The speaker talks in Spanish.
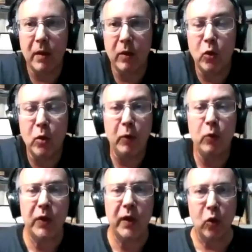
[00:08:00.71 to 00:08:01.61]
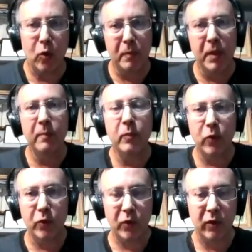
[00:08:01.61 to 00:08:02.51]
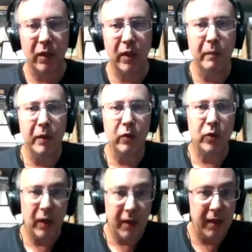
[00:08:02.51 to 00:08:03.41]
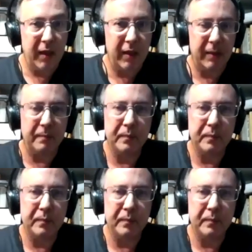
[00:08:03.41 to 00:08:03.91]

no producen los mismos términos en que